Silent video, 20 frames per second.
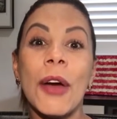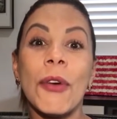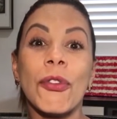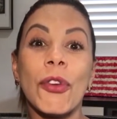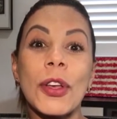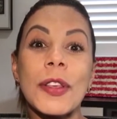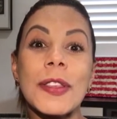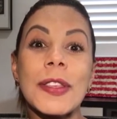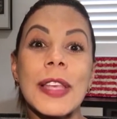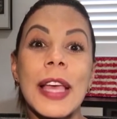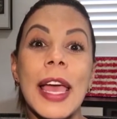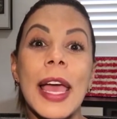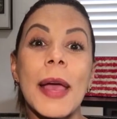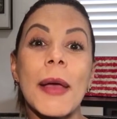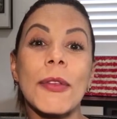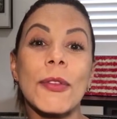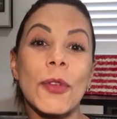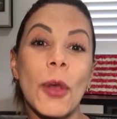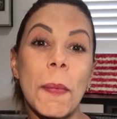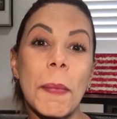
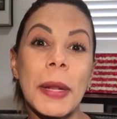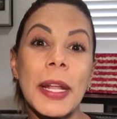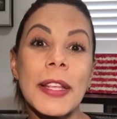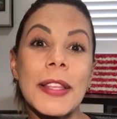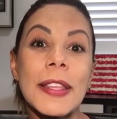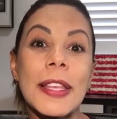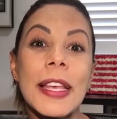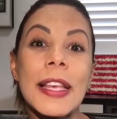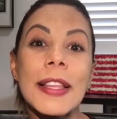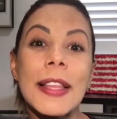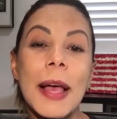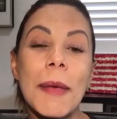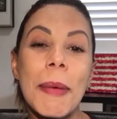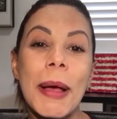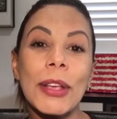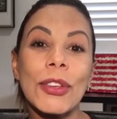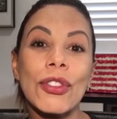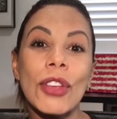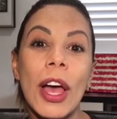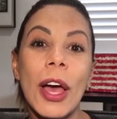Você só precisa
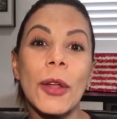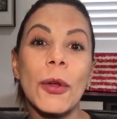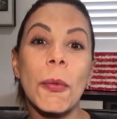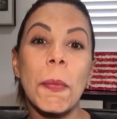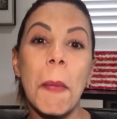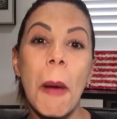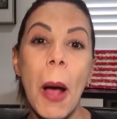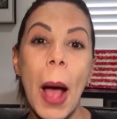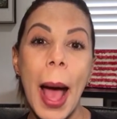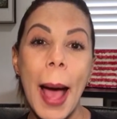baixar o